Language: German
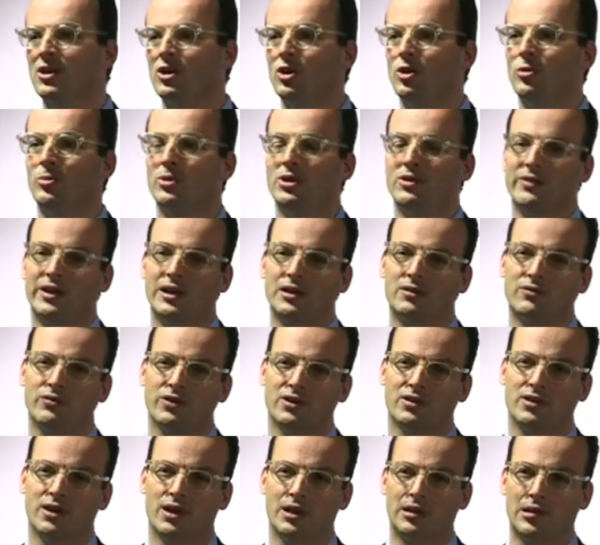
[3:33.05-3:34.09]
über die Welt
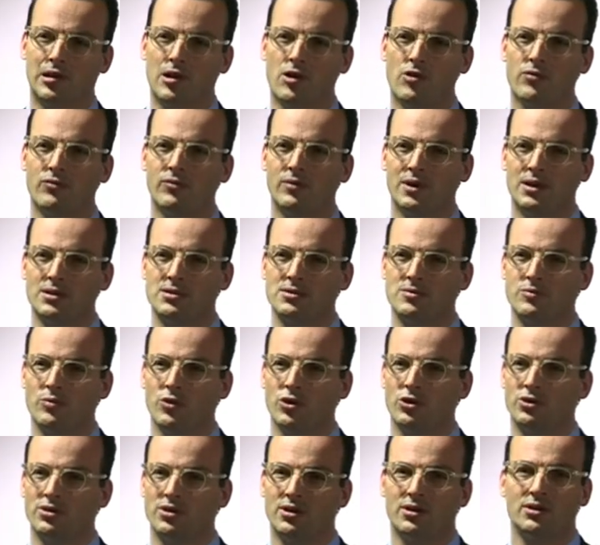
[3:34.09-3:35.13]
verteilt laufen lassen
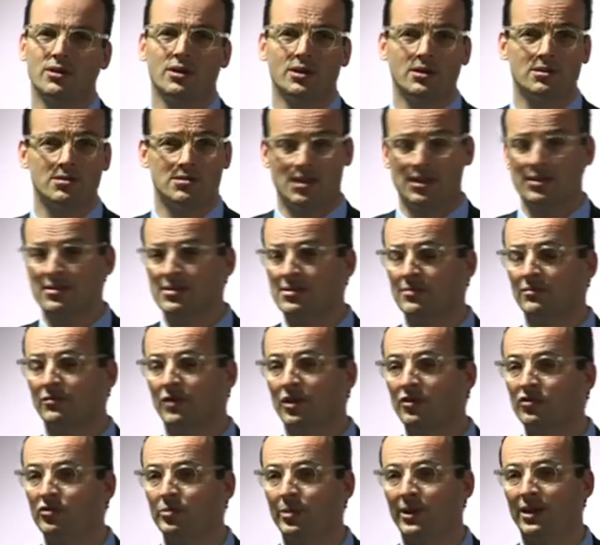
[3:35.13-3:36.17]
möchte. Setzen
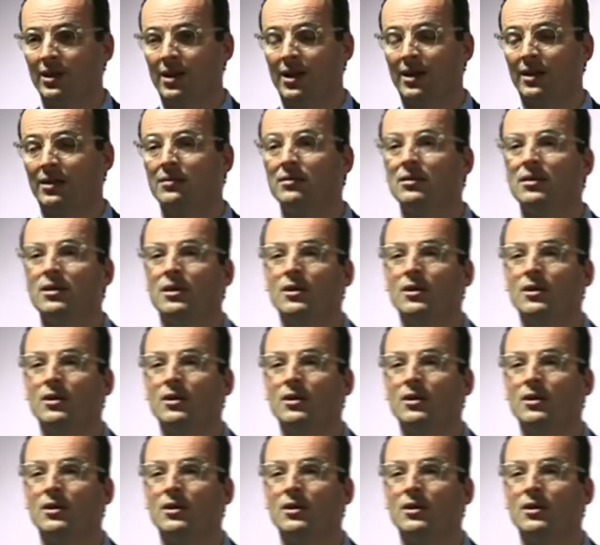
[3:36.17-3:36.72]
Riverbed ein